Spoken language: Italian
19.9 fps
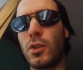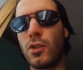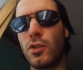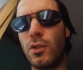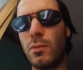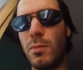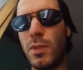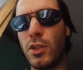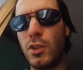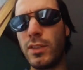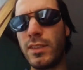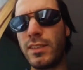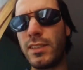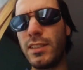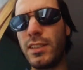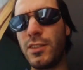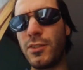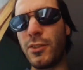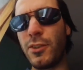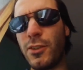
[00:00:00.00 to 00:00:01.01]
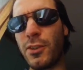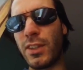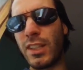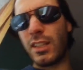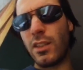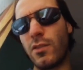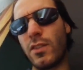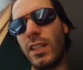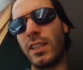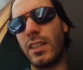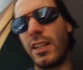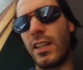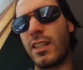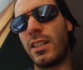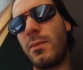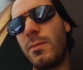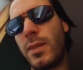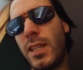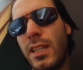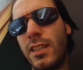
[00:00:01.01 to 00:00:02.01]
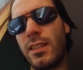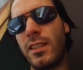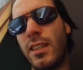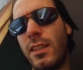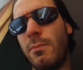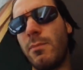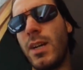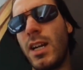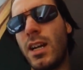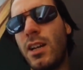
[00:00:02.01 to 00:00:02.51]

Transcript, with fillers: mi ricordo nemmeno il titolo, dovrei andare a riprendere in